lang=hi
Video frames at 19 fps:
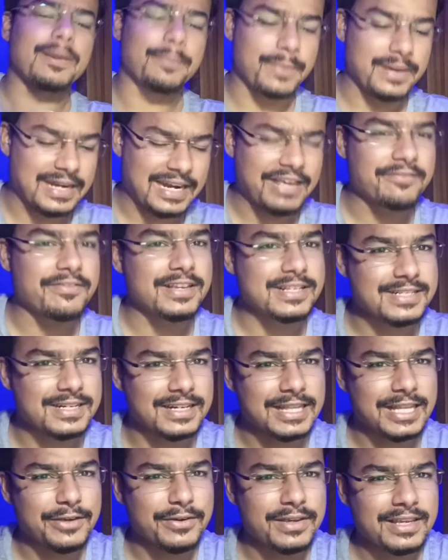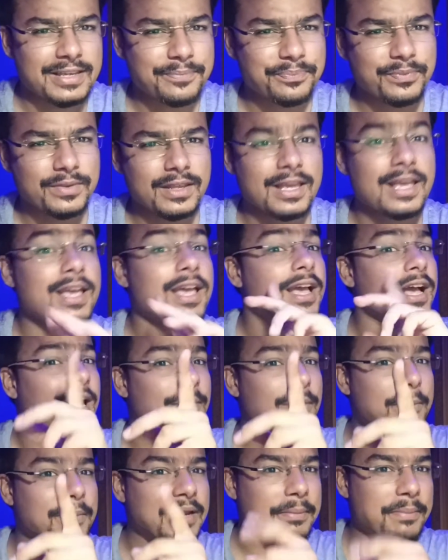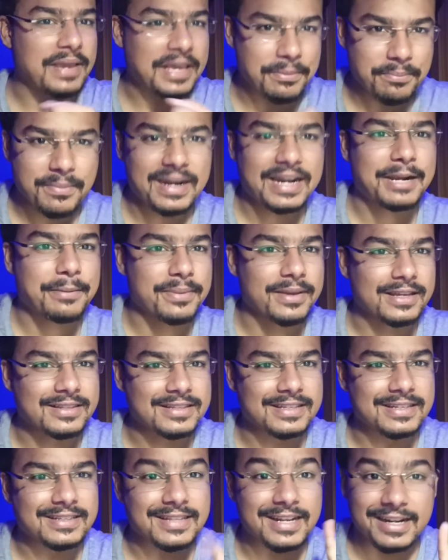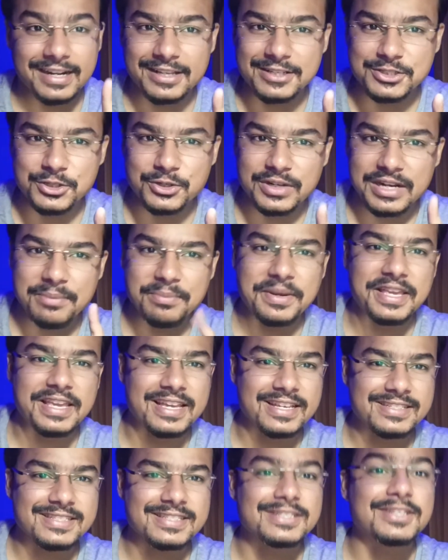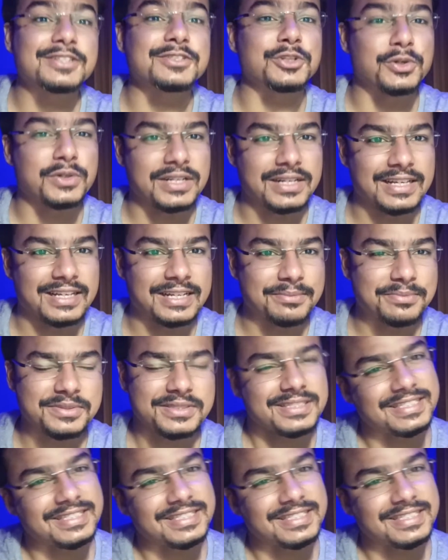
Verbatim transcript: बिना टाइम वेस्ट करते हुए हम अपने मेन मैटर पे आते हैं दैट इज योर एम टी एस शॉर्ट एंड क्रिप्स